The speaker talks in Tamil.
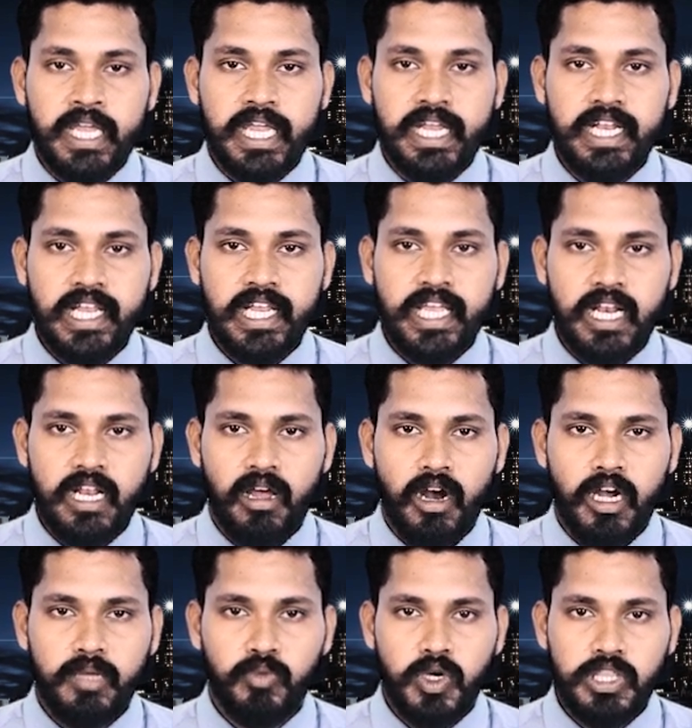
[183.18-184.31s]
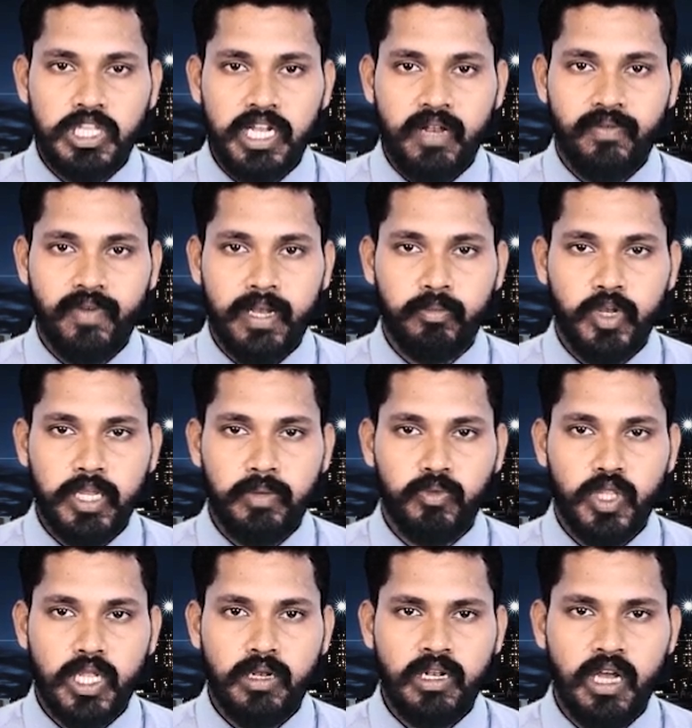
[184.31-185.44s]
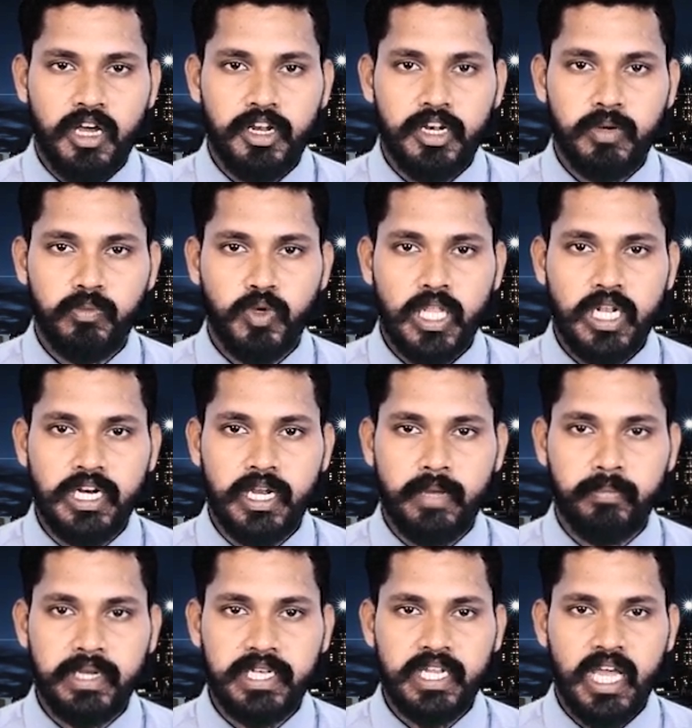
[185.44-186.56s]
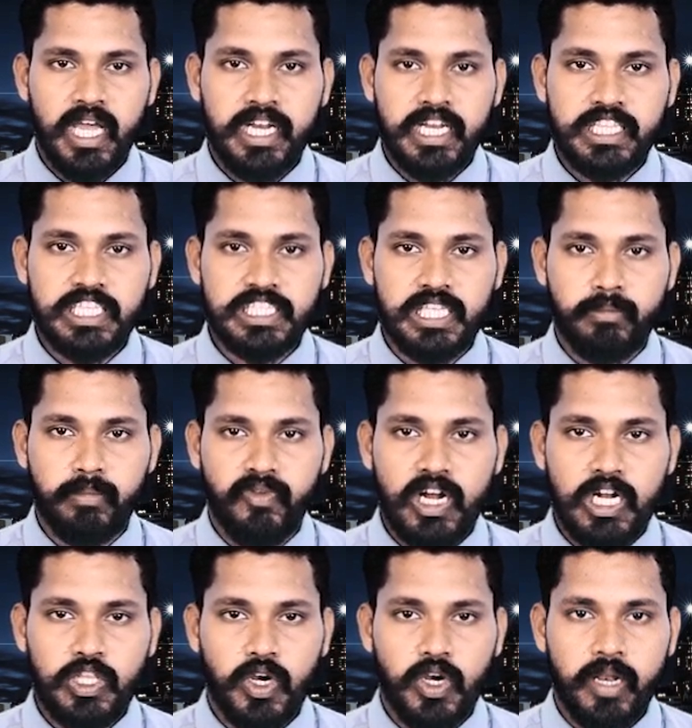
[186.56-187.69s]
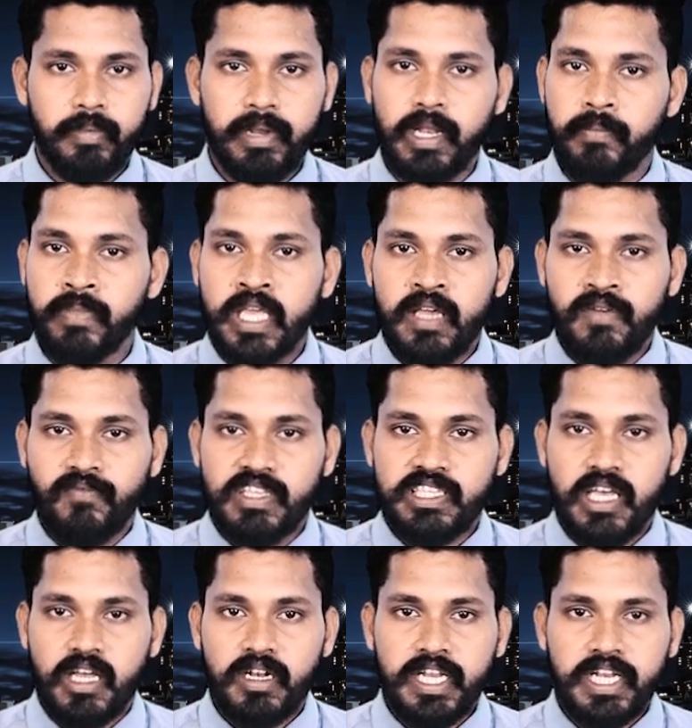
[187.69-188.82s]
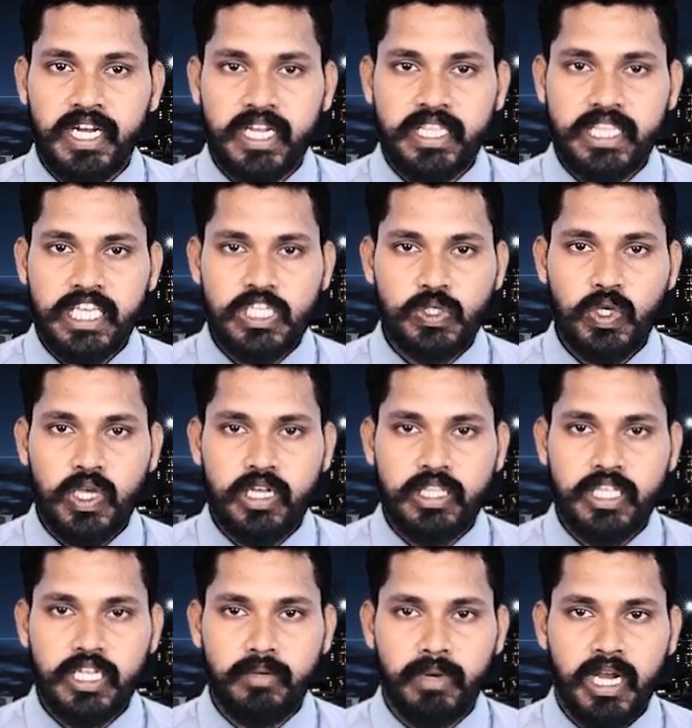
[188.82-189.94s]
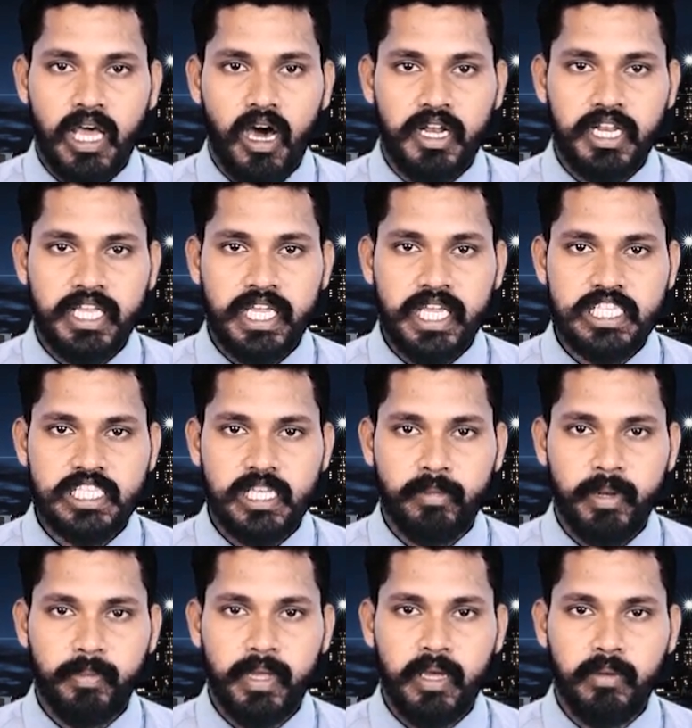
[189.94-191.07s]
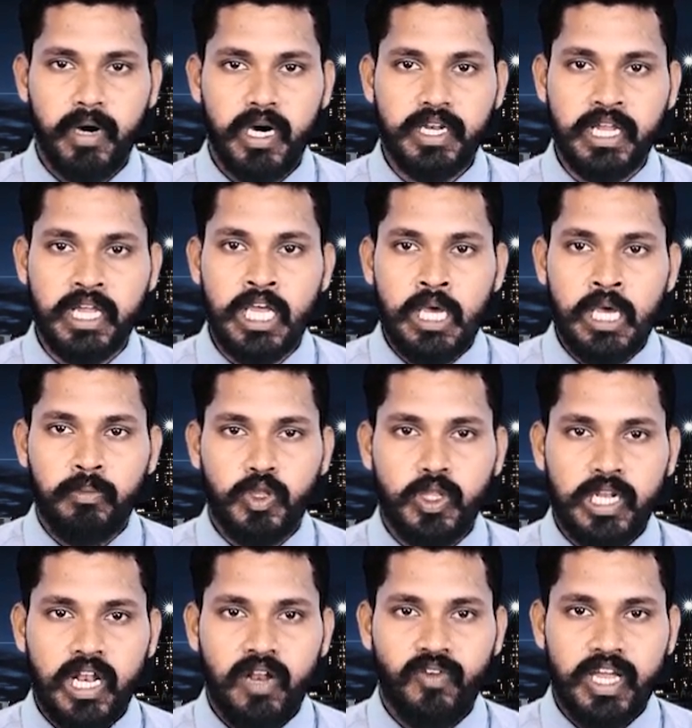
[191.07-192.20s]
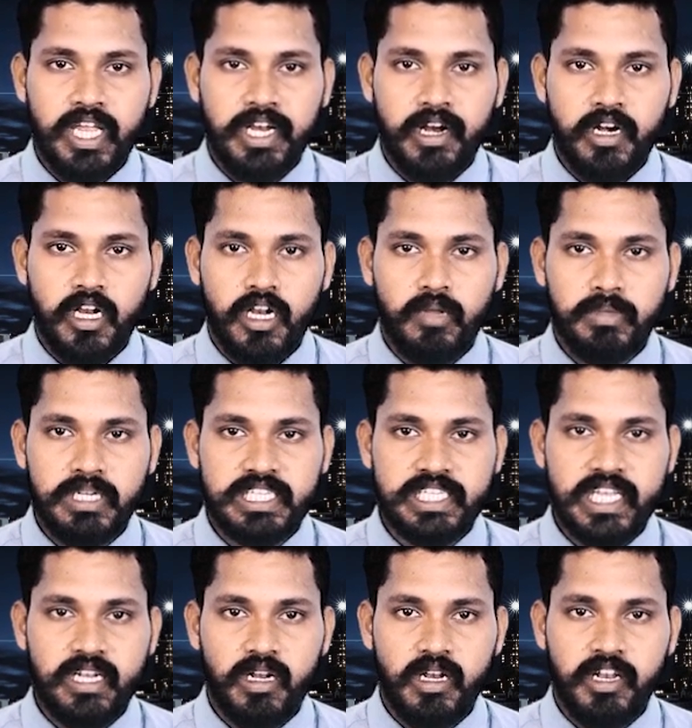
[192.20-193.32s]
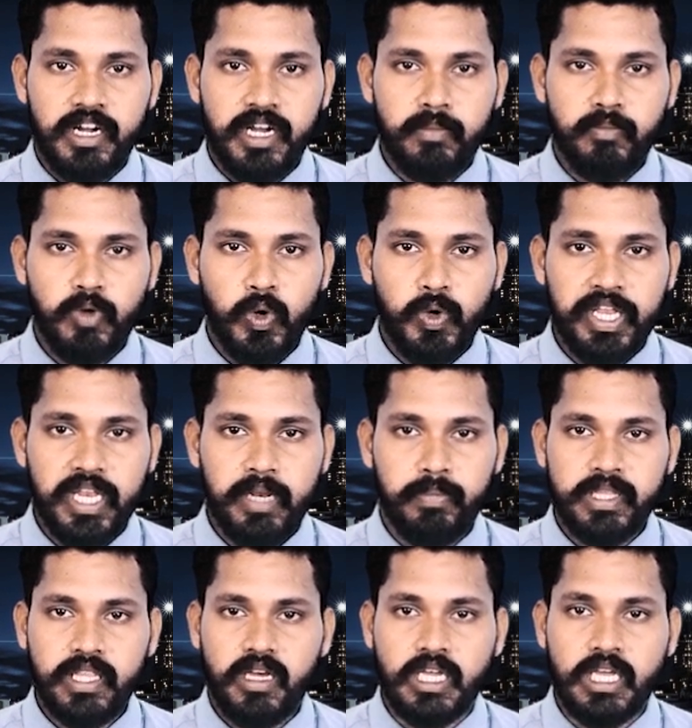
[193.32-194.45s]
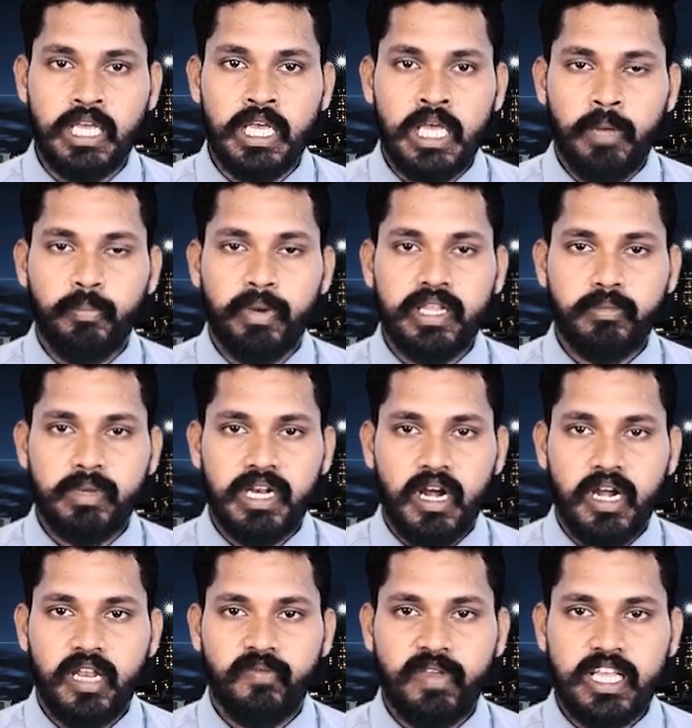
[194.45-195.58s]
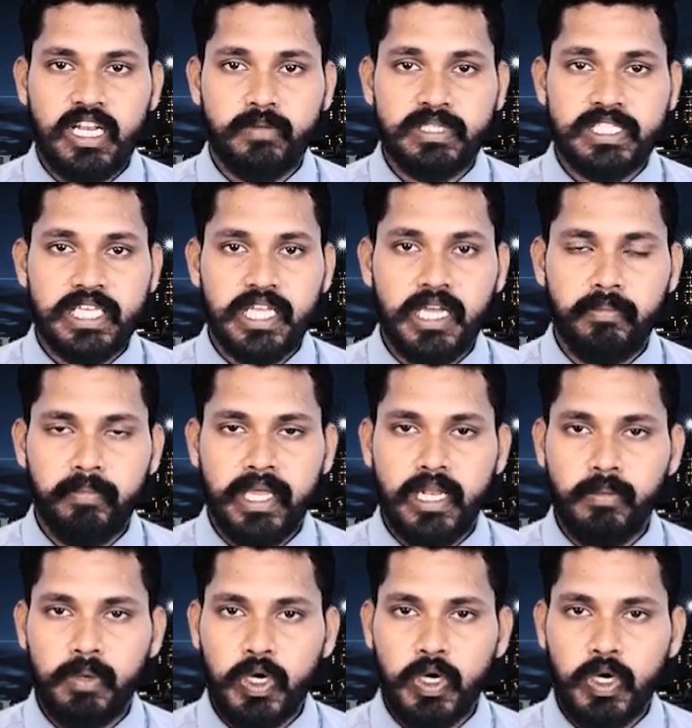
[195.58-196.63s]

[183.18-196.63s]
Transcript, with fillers: இந்நிலையில் காலை முகத்திடல் வன்முறை முதல் அன்று முதல் இடம்பெற்ற அனைத்து சம்பவங்கள் தொடர்பிலும் விசாரணை நடத்திய சுயாதீனமான அறிக்கையை சமர்ப்பிக்குமாறு பொதுநலவாய நாடாளுமன்ற செயலாளரிடம் கோரியிருப்பதாக பிரதமர் ரணில் விக்ரமசிங்கே மேலும்